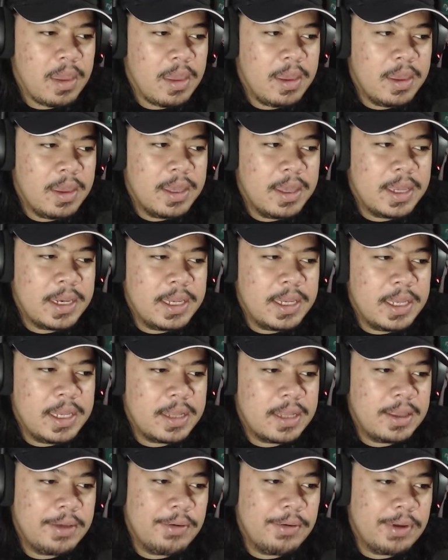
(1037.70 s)
di
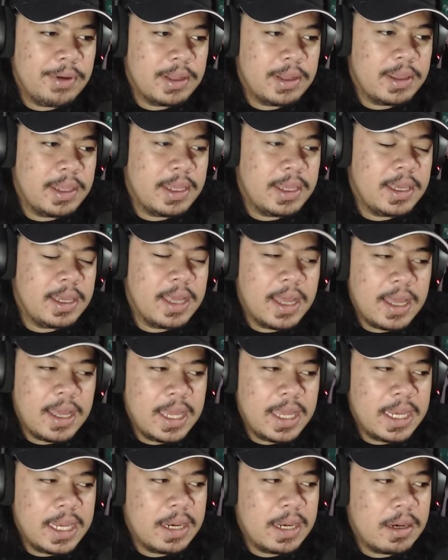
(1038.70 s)
kategori ketiga
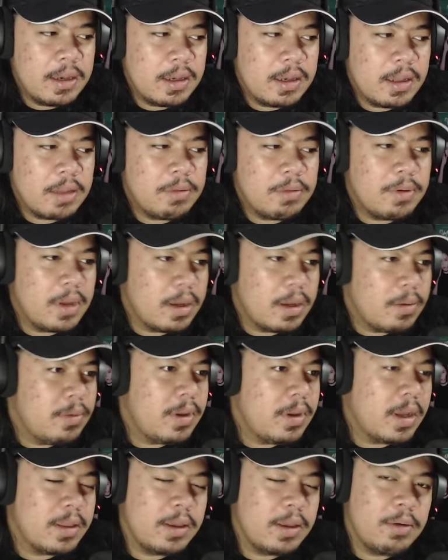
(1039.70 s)
dan satu lagu di
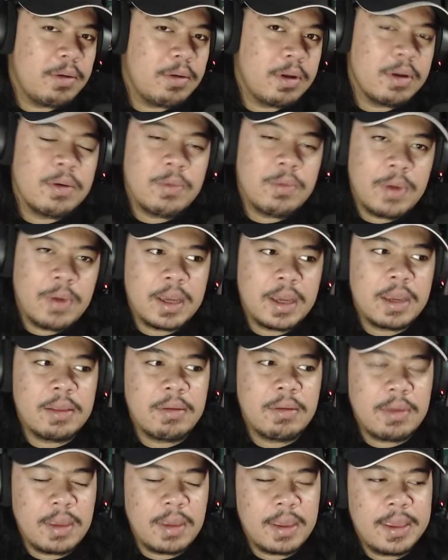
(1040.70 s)
kategori kedua gitu
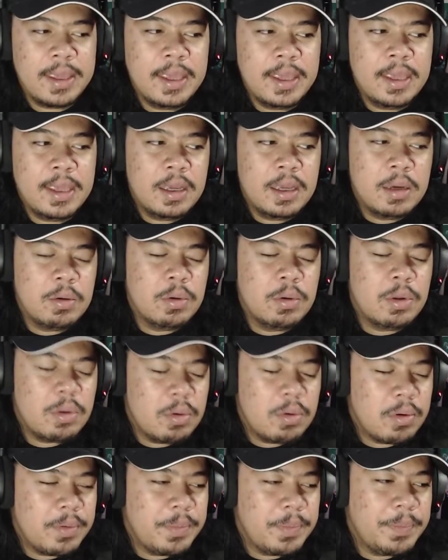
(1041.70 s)
ya. Untuk
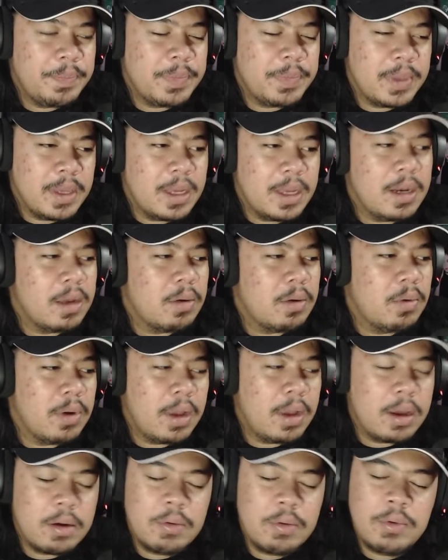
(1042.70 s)
ya
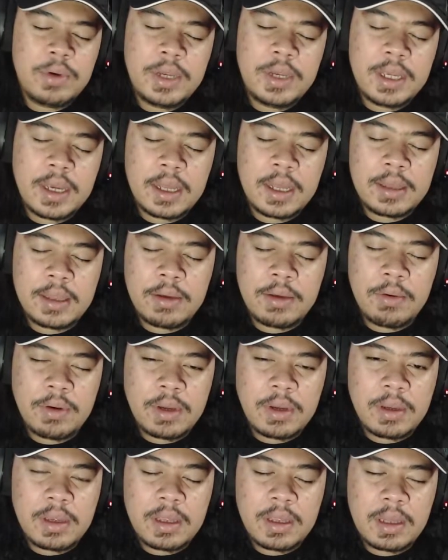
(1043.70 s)
lagu-lagu di
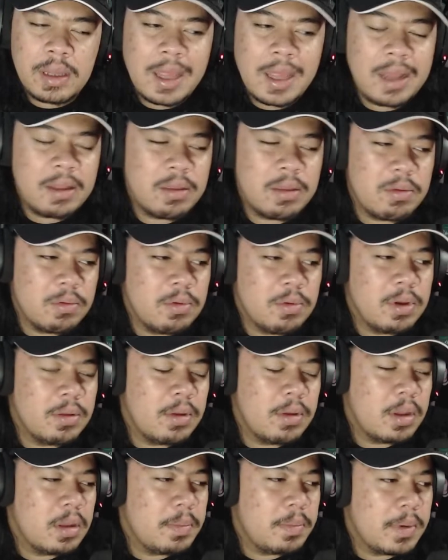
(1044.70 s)
kategori satu gitu ya
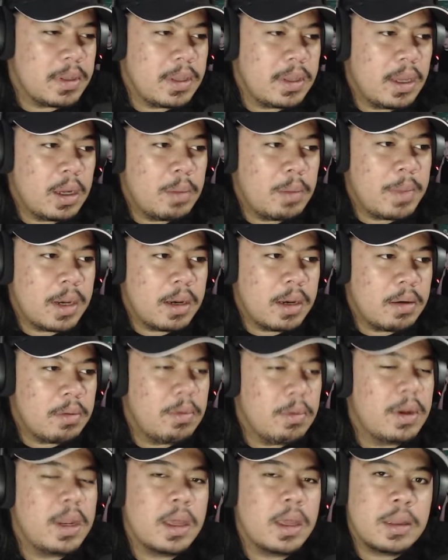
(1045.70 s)
seperti yang kemarin gua
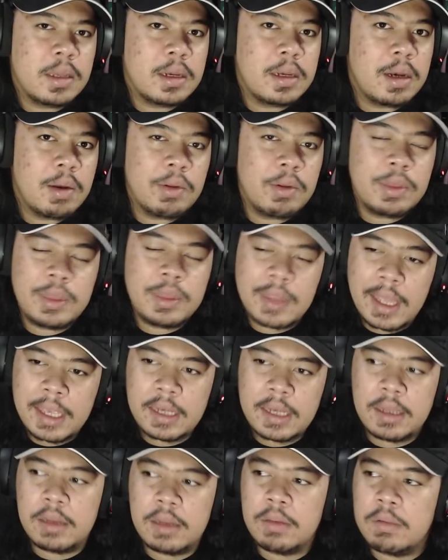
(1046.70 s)
reaksiin Cloud9
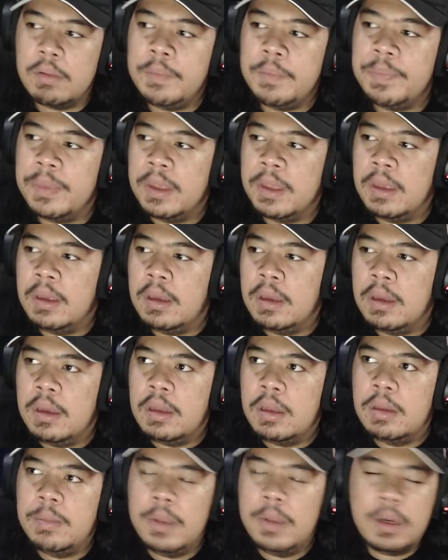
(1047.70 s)
itu
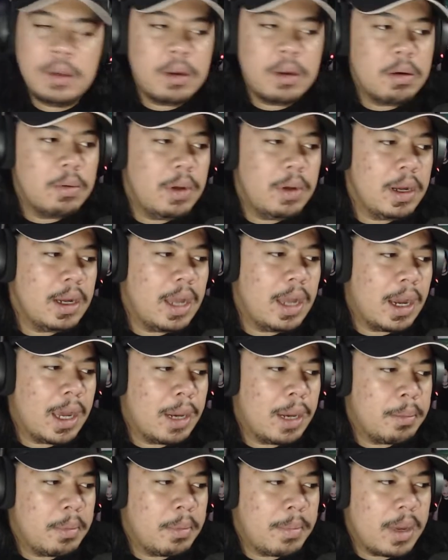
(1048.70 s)
sebenarnya gua nggak akan
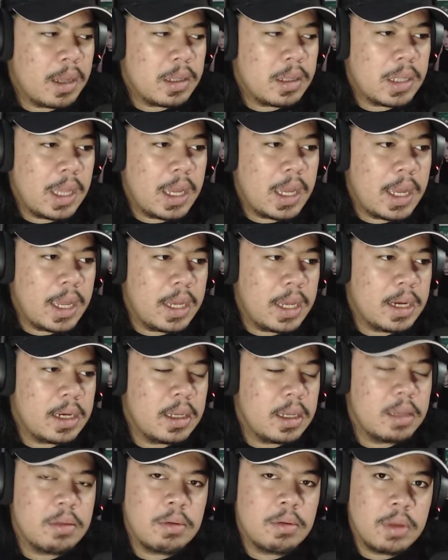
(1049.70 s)
memaksakan
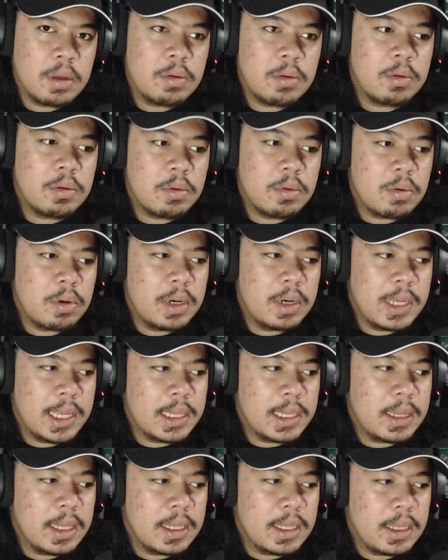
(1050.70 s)
gitu ya untuk melihat
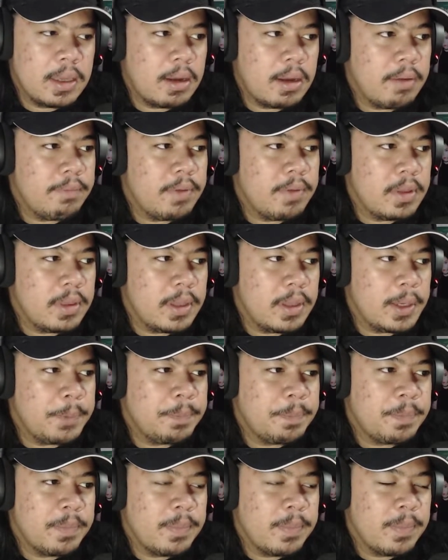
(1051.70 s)
lagi Gravity
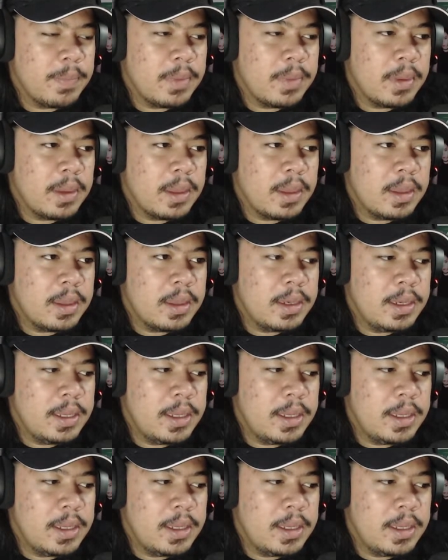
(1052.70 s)
di